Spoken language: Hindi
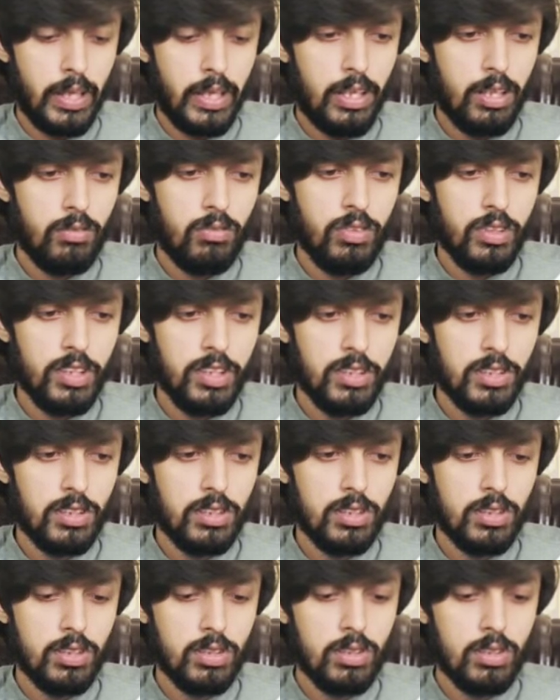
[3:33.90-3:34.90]
बेनिफिट्स
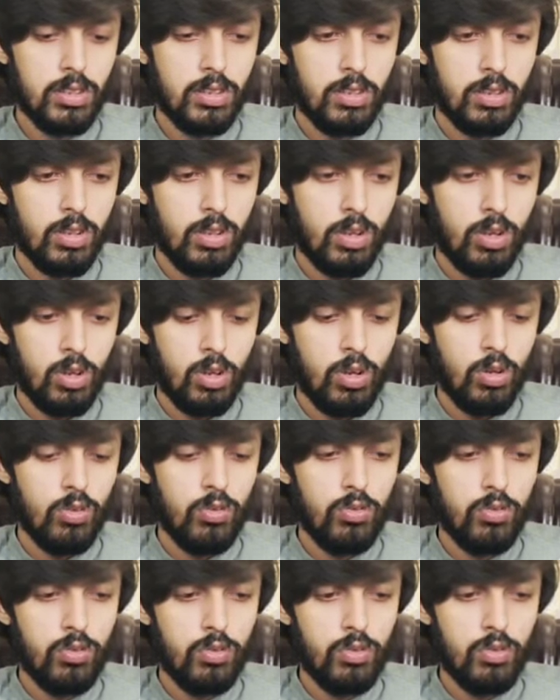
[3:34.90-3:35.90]

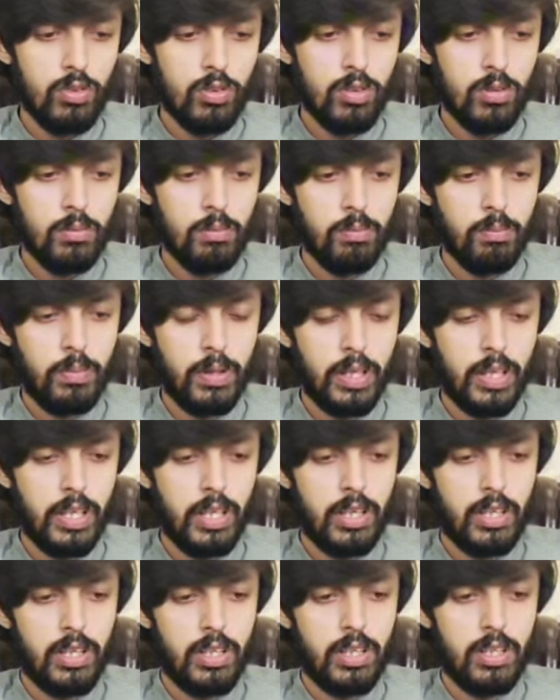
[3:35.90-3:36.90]
ऑफ
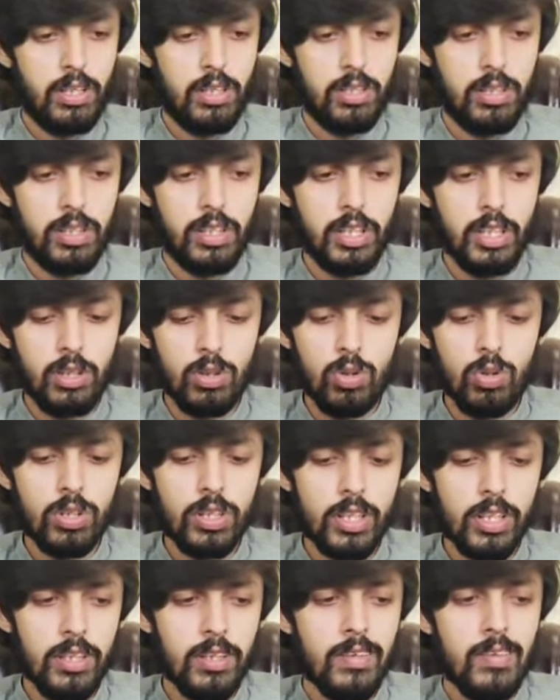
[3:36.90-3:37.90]
बनाना ठीक हो
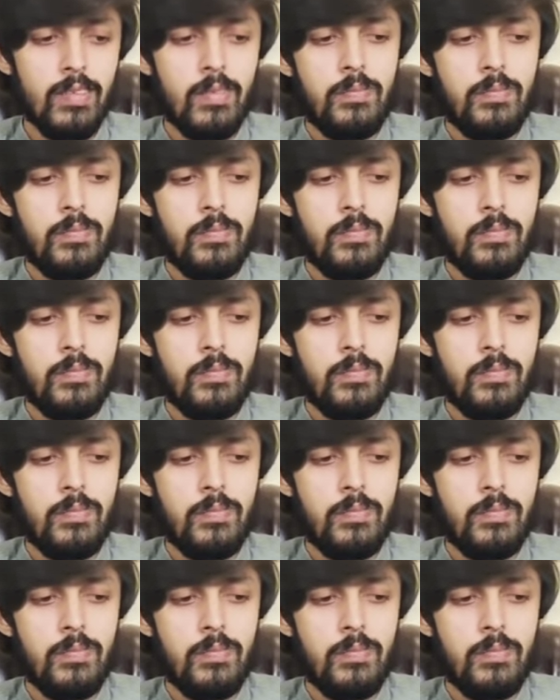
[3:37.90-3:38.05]
गया